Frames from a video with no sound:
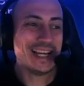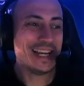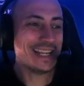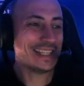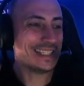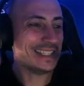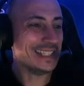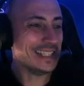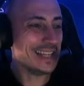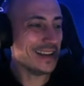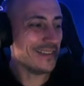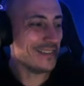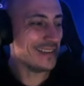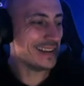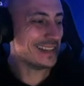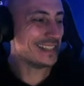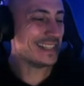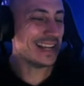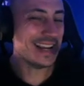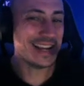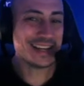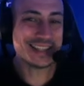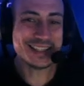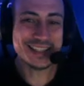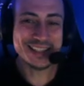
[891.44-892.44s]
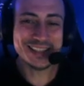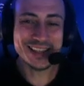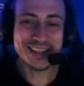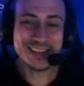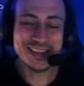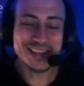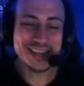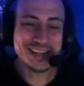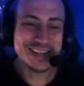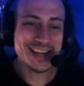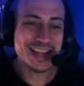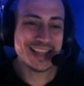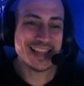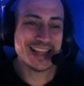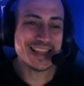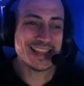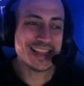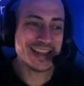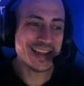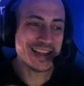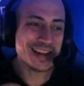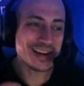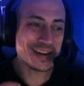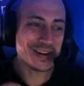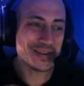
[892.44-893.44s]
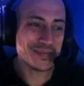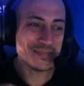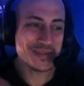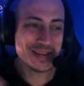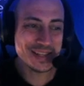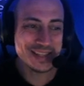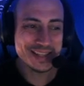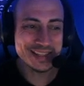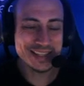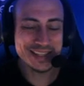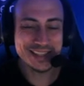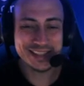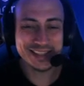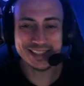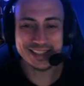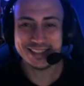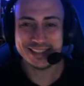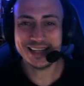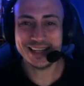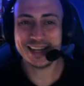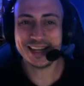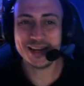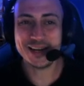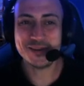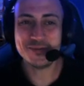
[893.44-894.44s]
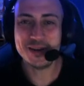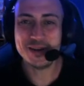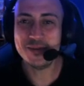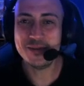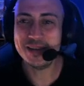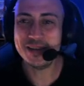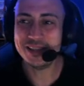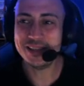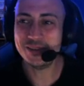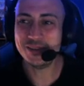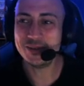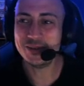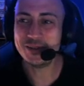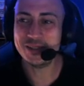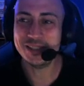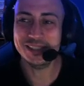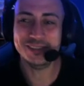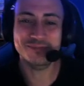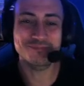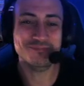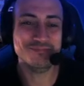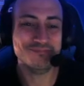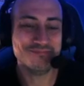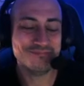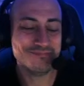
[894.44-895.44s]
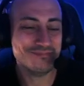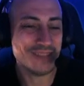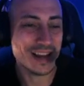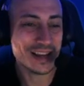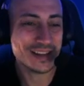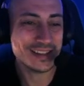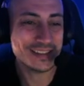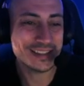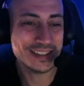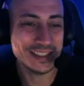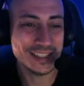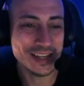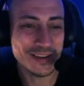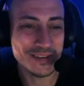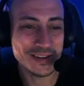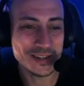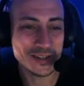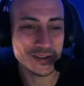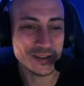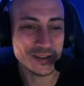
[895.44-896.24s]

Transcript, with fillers: sin avisar, sin decir nada, de repente te sacan un evento sin, ah, sin avisar